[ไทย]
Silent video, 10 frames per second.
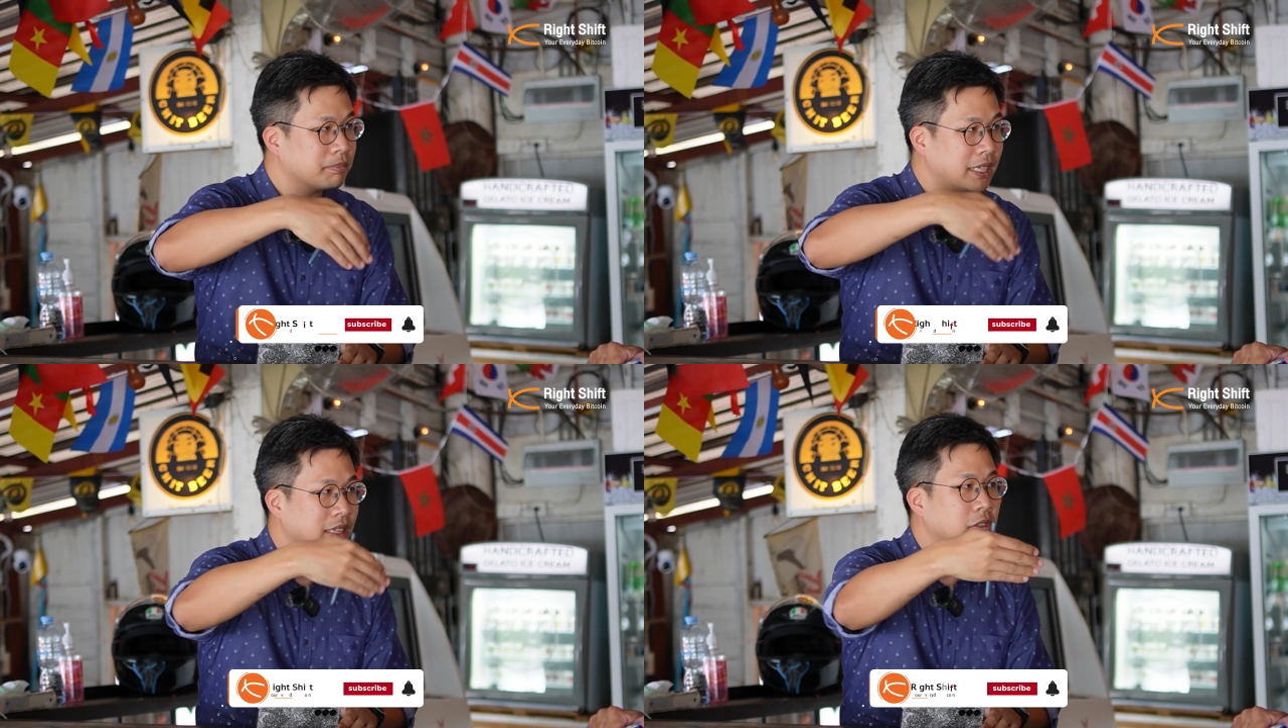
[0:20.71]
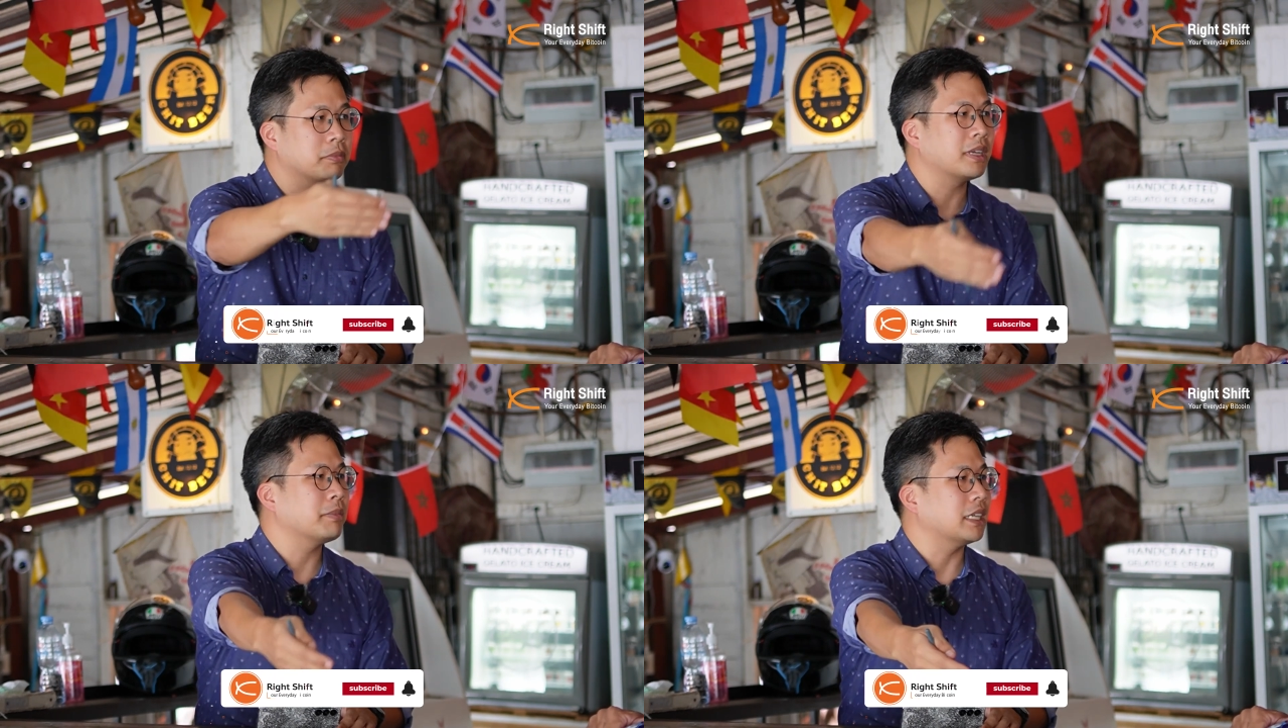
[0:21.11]
ไปโลก
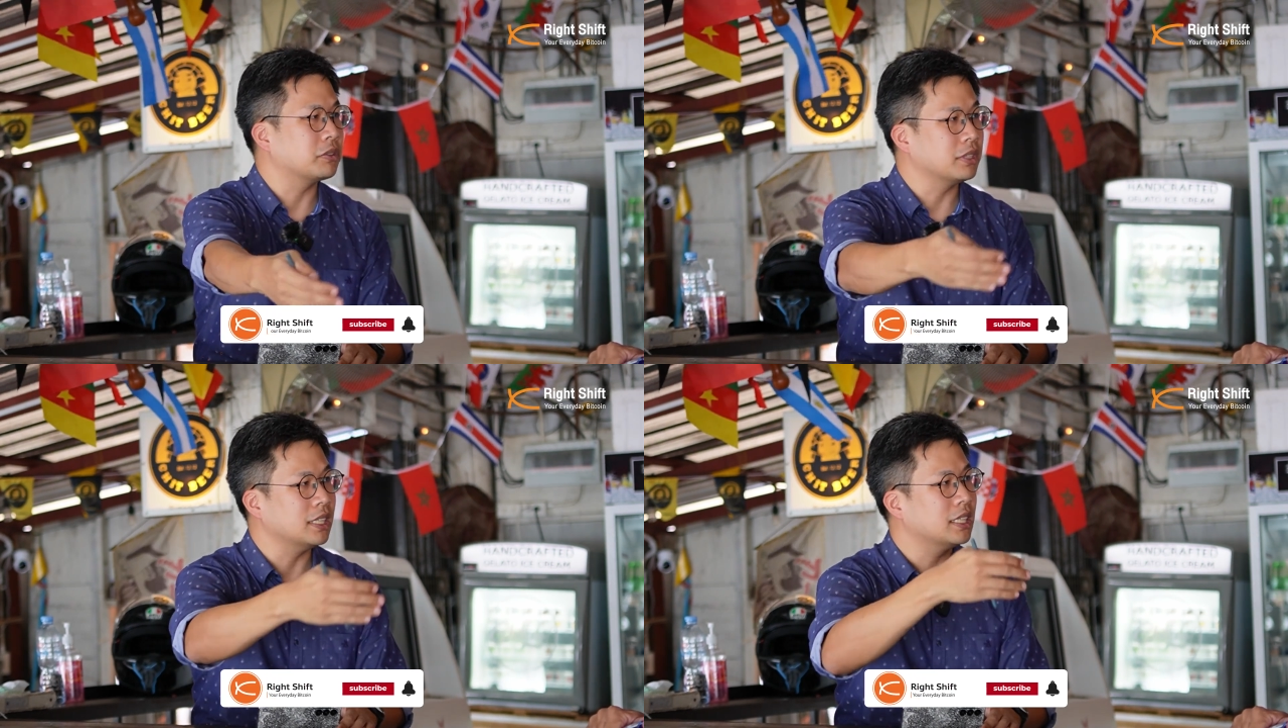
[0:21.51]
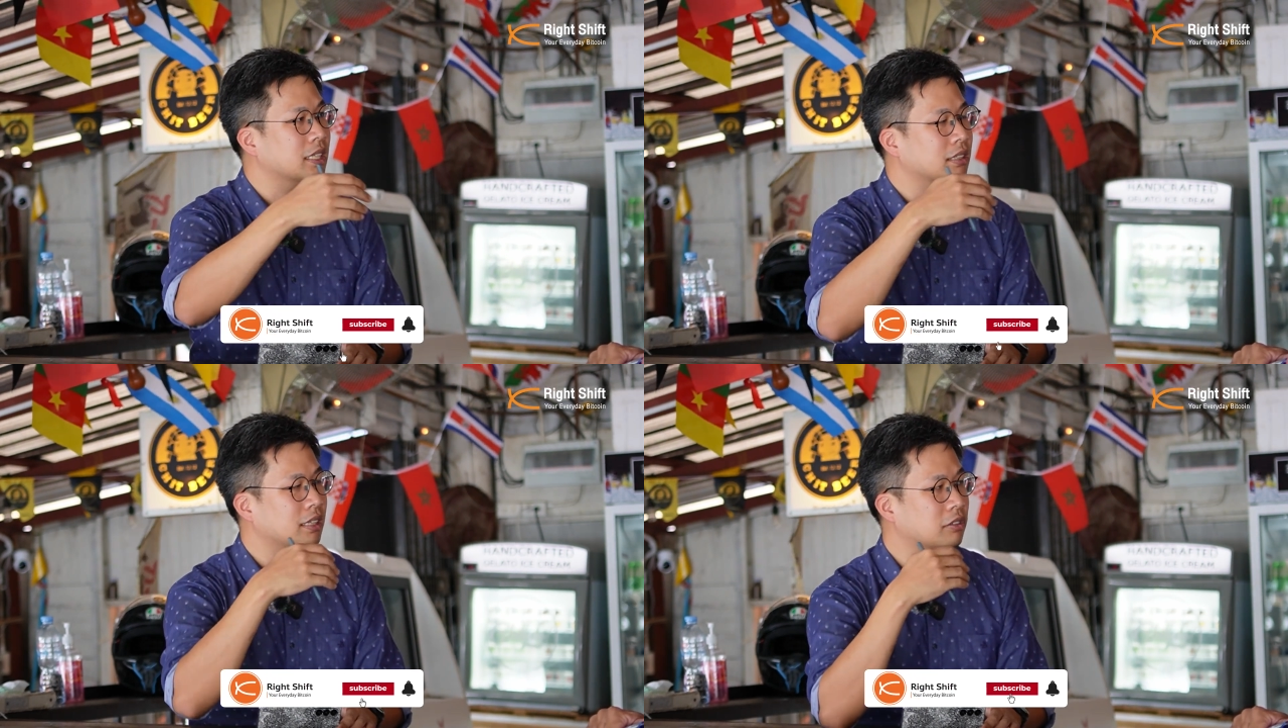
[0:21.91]
ใบใหม่ตัวนี้
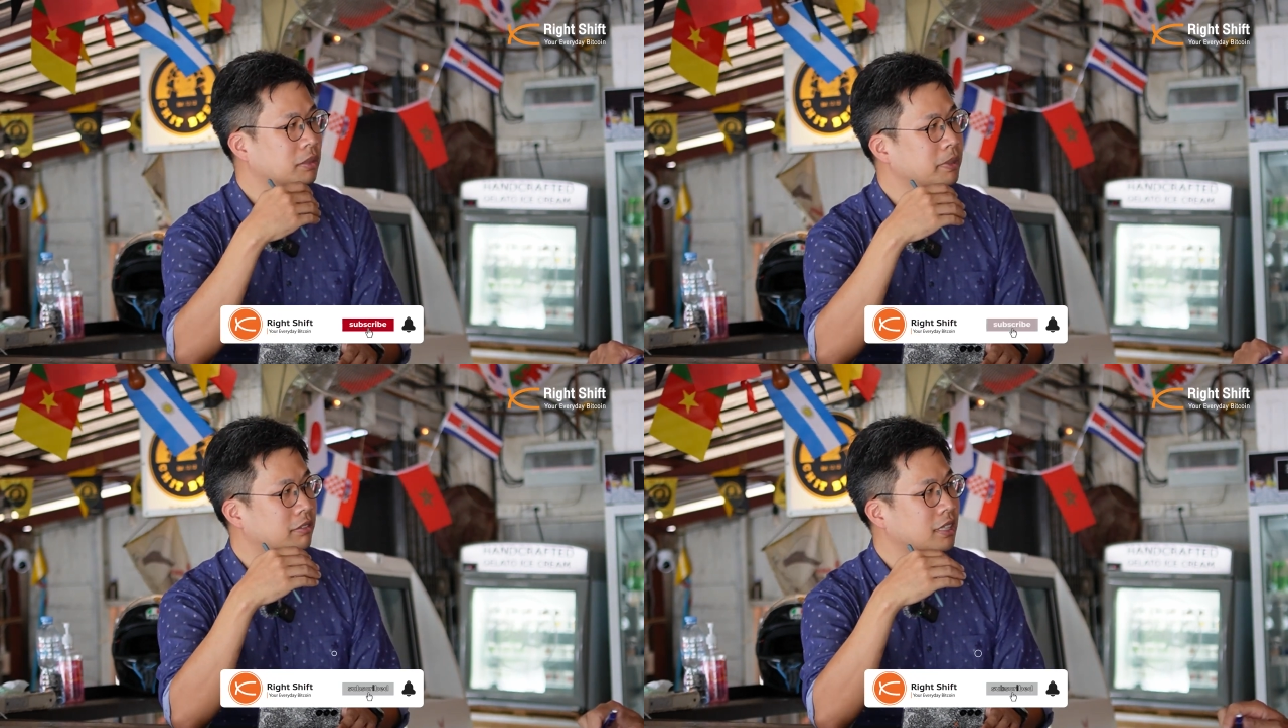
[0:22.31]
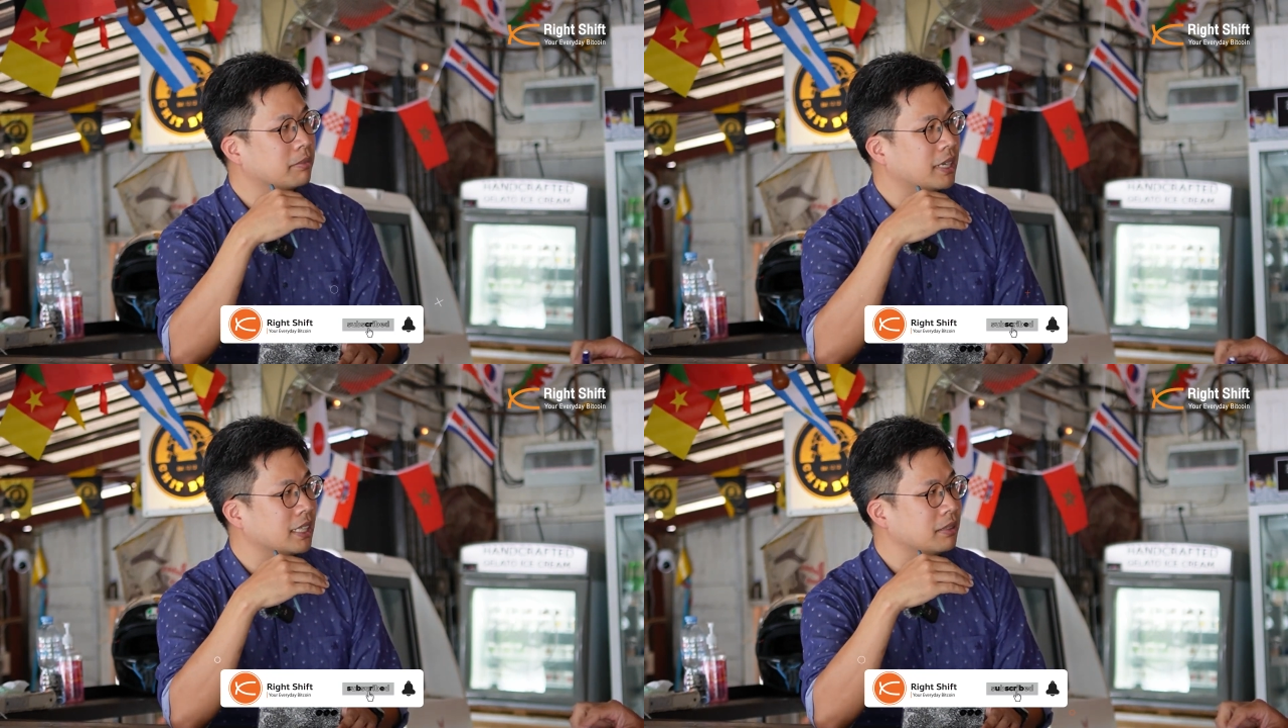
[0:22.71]
เนี่ยเราก็มีรั
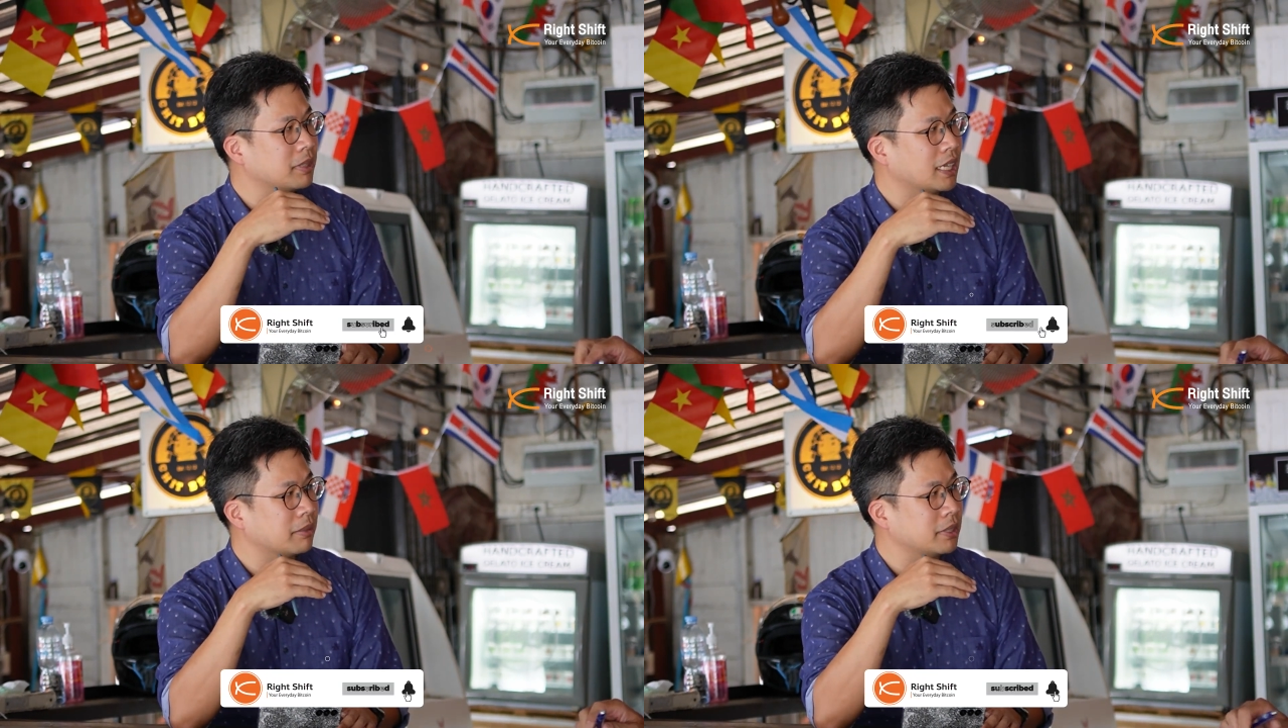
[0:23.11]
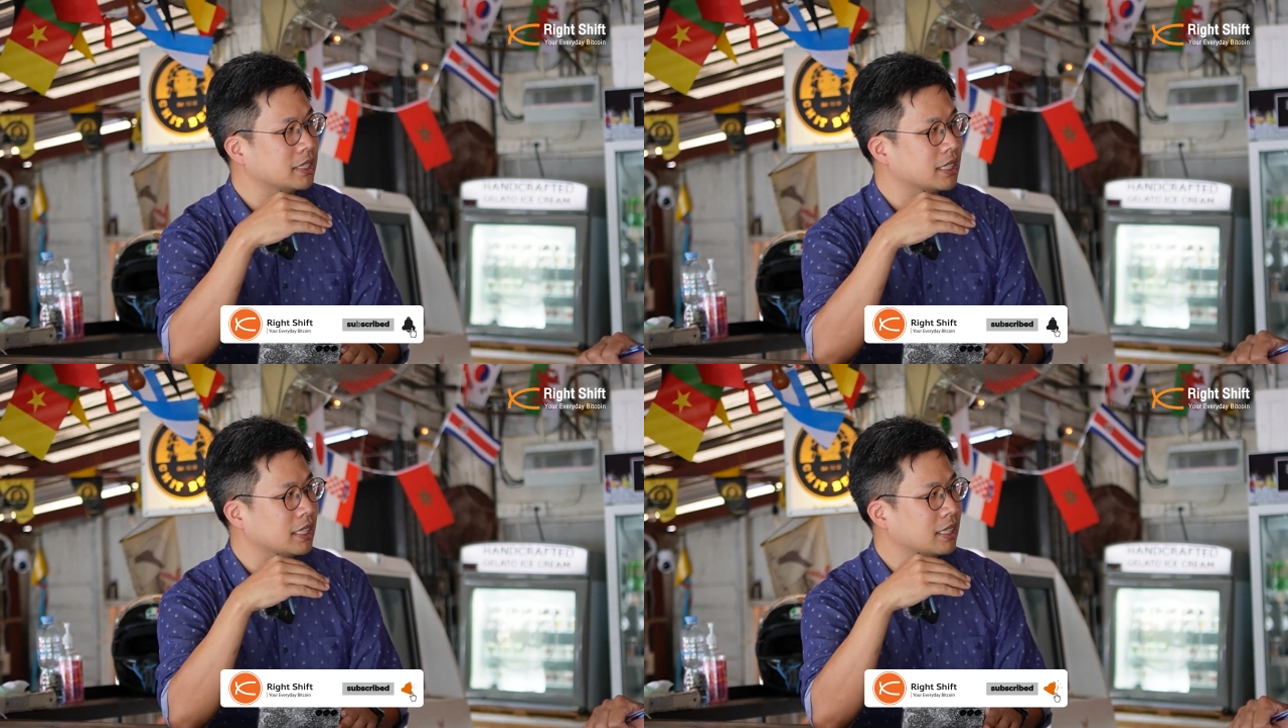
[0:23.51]
ฐบาลที่พยายาม
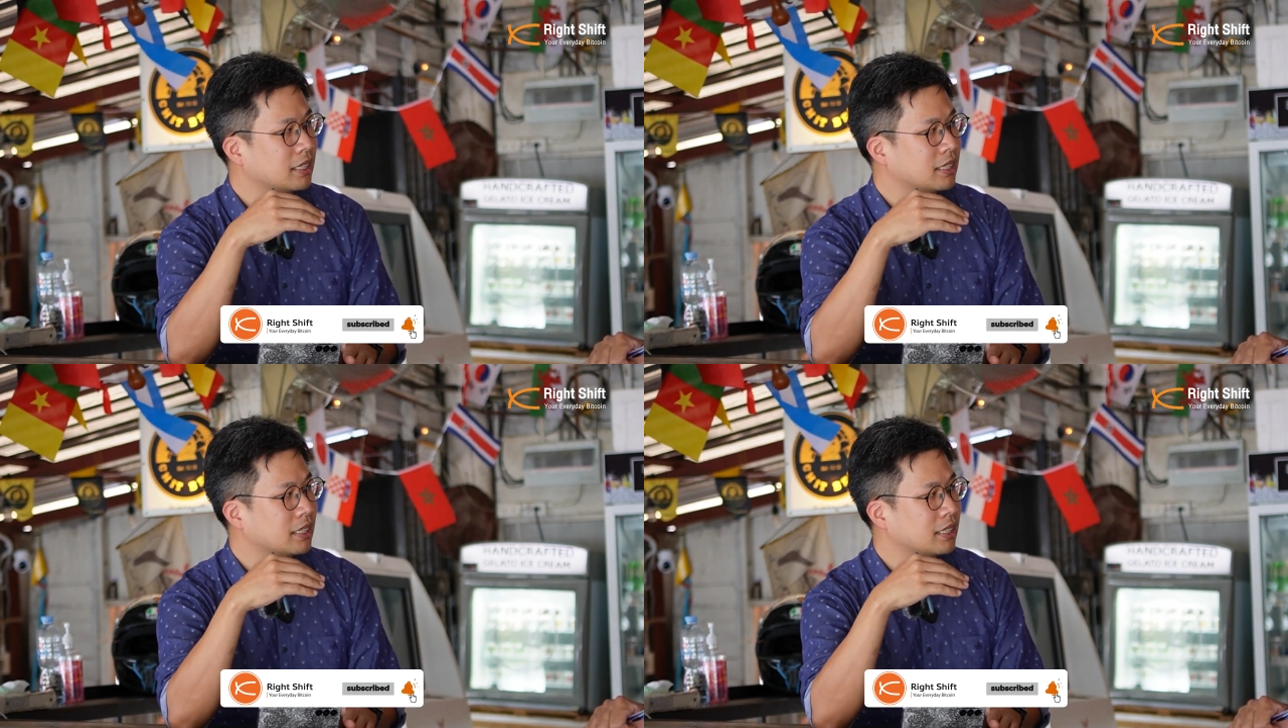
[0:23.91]
ที่จะ